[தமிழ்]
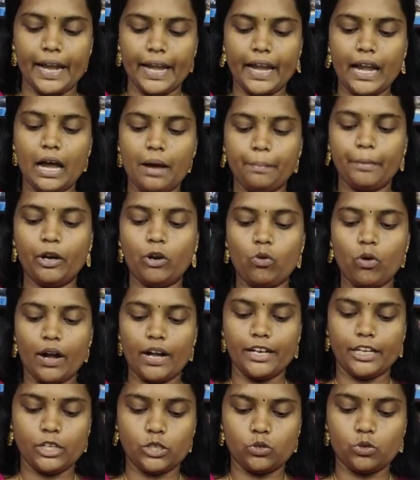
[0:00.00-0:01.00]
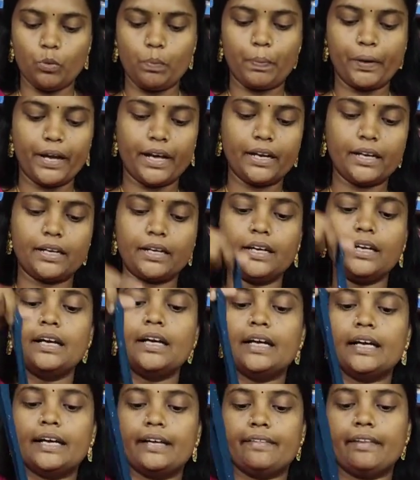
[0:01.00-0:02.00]
எல்லாமே குவாலிட்டி சூப்பரா இருக்கு
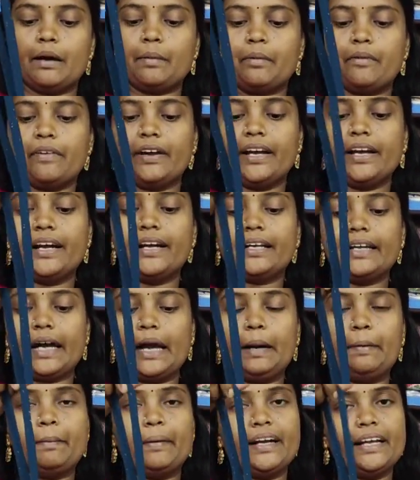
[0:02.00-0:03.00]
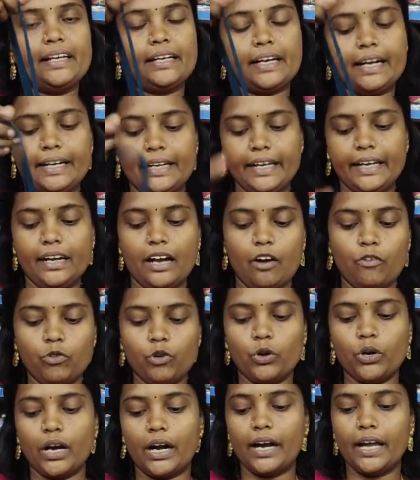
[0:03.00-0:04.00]
இது நம்ம வேணா டைட் பண்ணி கட்டிக்கலாம்
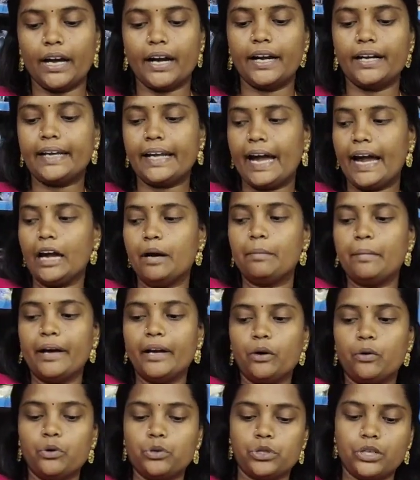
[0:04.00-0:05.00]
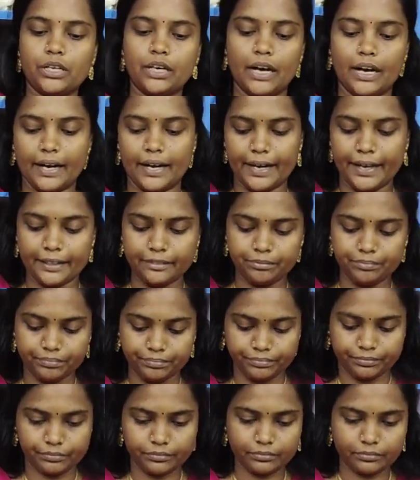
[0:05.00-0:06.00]
அவ்வளோ ஒரு அழகா டேக் மாதிரி கொடுத்துருக்காங்க
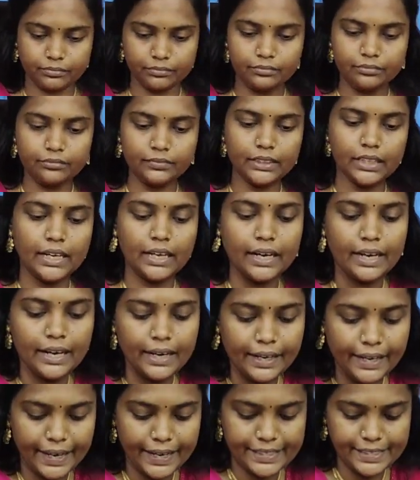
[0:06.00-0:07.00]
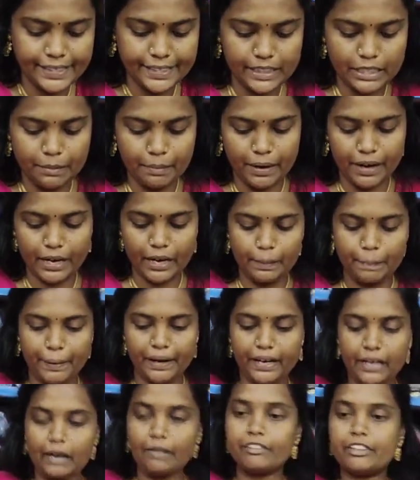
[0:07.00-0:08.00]
நெக்ஸ்ட் இந்த மாடல்ல
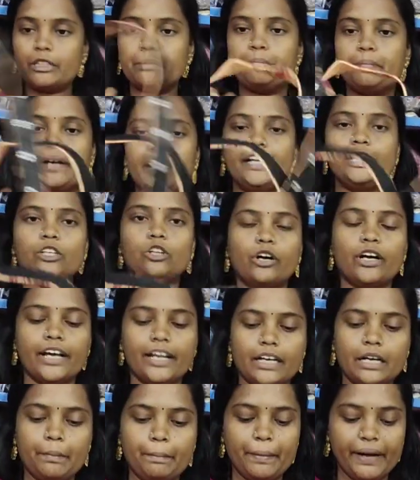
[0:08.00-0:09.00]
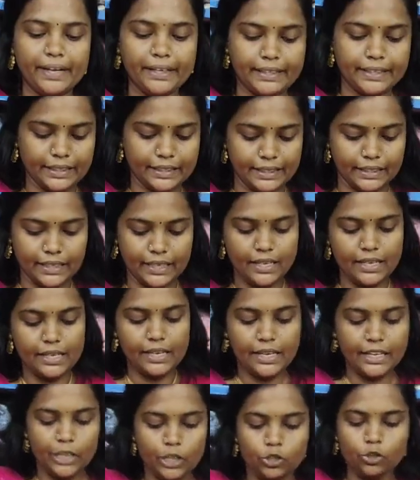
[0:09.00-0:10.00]
பாருங்க வித் பெல்ட்டோட இருக்கு பெல்ட் இருக்கு
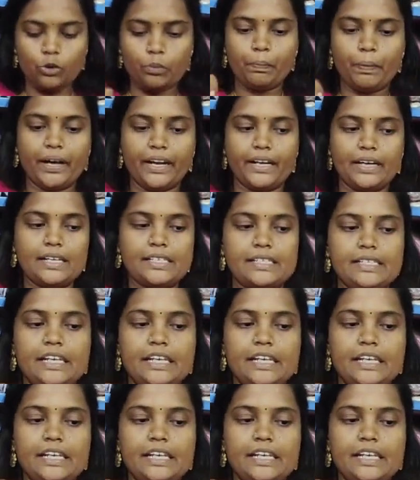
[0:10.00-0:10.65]
இதுவும் பாருங்க